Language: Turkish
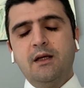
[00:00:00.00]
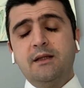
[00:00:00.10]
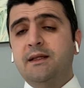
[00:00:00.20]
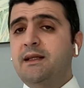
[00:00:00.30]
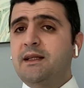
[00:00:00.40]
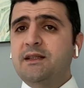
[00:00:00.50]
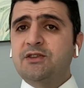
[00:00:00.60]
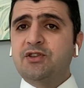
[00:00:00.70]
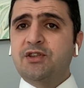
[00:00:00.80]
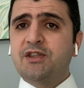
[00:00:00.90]

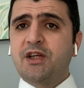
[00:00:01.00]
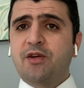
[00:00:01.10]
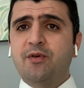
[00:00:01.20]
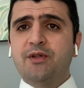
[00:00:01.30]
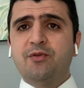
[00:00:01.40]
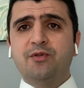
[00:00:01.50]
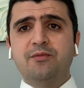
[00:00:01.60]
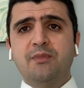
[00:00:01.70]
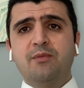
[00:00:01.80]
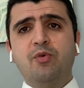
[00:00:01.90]
Dinlediğiniz için teşekkür
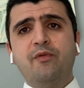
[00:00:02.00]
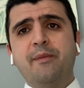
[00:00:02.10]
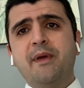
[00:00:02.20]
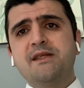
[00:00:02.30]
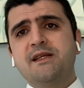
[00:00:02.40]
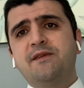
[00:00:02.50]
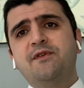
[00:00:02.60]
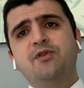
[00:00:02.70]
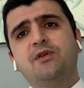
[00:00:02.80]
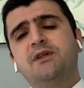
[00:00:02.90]
ediyorum. Bu ve benzeri
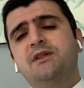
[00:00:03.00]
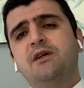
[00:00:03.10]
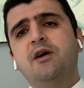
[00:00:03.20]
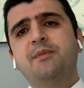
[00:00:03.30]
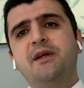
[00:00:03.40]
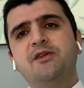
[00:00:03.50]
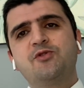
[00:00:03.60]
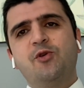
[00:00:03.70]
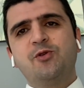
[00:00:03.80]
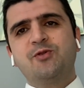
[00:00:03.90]
videolardan
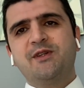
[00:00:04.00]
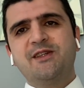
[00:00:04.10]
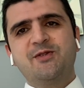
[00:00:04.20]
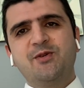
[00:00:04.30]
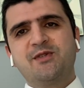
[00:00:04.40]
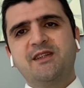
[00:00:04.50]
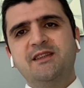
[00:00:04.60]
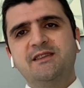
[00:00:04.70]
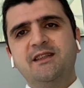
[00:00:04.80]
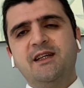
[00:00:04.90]
haberiniz olsun
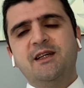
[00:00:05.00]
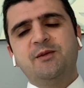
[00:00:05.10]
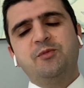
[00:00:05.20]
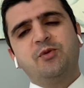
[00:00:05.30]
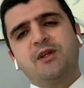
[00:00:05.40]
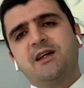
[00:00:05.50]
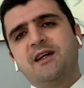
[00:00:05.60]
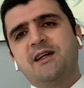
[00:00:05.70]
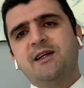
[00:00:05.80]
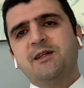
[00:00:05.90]
istiyorsanız
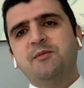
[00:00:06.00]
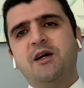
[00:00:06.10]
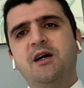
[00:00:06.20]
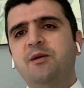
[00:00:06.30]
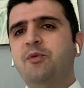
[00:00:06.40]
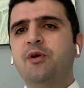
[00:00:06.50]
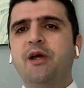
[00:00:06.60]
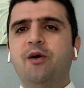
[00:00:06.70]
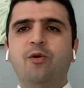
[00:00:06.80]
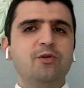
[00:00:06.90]
mutlaka kanalıma
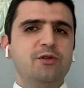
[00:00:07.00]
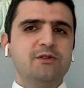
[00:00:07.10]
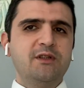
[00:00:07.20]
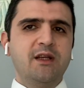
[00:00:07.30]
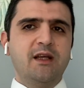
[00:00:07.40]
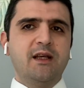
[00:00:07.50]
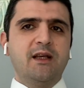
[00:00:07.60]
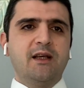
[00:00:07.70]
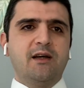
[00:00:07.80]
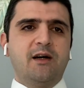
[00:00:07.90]
abone olun.
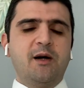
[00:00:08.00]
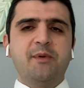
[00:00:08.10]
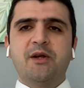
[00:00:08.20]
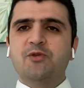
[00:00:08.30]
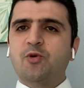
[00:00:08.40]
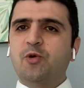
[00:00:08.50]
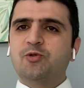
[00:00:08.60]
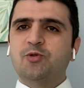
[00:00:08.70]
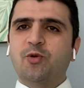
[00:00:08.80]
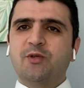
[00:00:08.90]
Haberiniz
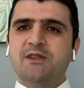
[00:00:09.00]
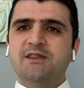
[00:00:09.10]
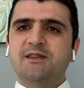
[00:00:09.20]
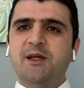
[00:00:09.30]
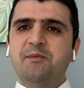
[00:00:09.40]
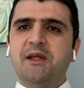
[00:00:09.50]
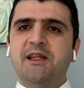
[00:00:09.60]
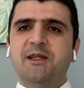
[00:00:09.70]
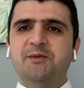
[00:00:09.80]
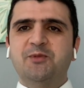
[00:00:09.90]
olsun noktasında
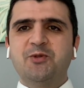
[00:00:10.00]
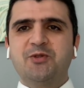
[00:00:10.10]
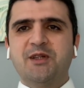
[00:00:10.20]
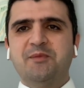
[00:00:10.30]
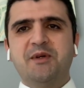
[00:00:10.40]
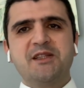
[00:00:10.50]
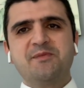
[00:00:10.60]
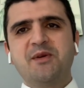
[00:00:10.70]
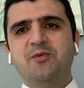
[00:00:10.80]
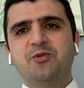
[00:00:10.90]
bildirim tuşuna
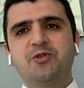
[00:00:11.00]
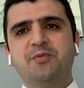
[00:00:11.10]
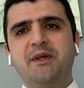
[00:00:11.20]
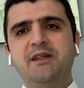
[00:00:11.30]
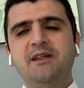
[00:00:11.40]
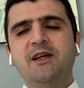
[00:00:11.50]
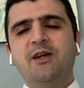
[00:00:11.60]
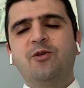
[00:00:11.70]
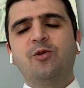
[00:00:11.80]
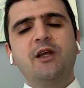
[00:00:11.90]
basmayı unutmayın.
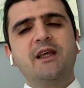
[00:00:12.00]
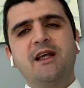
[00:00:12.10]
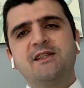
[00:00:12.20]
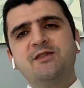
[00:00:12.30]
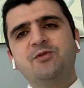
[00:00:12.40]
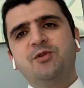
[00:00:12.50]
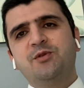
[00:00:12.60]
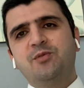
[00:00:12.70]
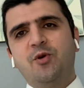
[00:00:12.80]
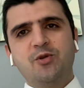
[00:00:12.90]
Kolay gelsin
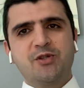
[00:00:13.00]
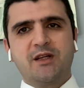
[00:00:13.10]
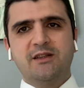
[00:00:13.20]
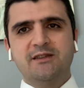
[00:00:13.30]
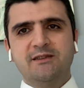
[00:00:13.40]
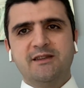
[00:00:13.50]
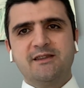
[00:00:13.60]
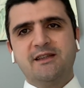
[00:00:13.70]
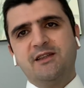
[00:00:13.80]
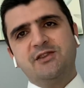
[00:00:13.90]
diyorum. Hoşçakalın,
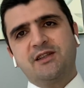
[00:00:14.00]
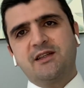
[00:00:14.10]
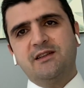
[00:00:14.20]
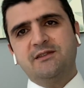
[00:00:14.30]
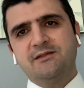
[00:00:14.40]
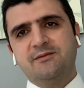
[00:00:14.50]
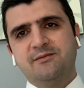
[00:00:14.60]
sağlıcakla kalın.